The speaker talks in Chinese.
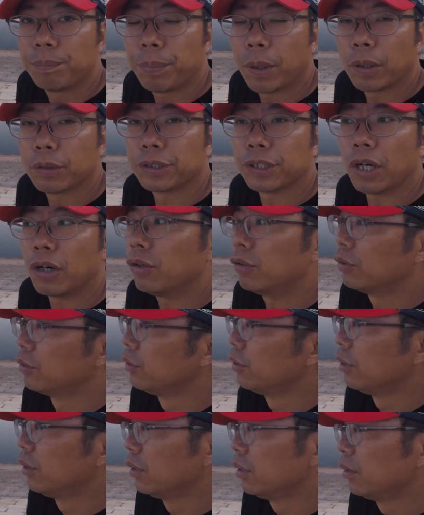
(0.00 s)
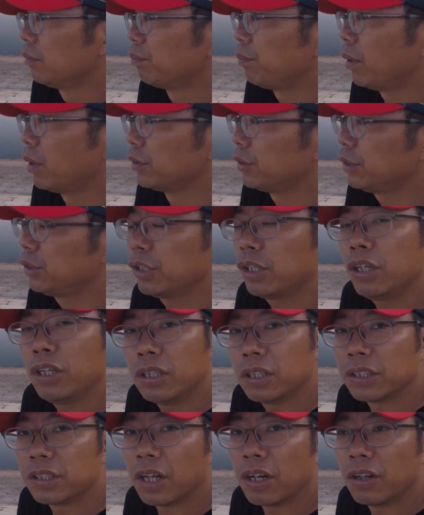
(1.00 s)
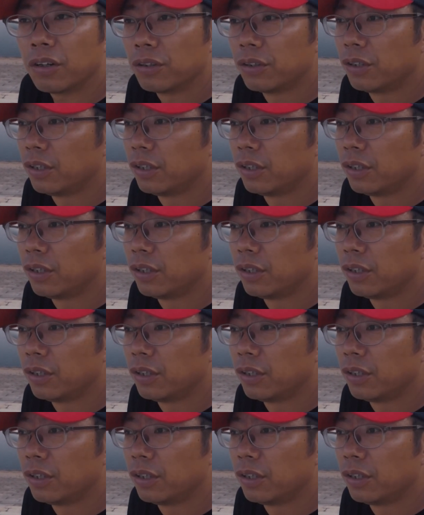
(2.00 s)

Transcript: 爆藻，爆的是褐藻；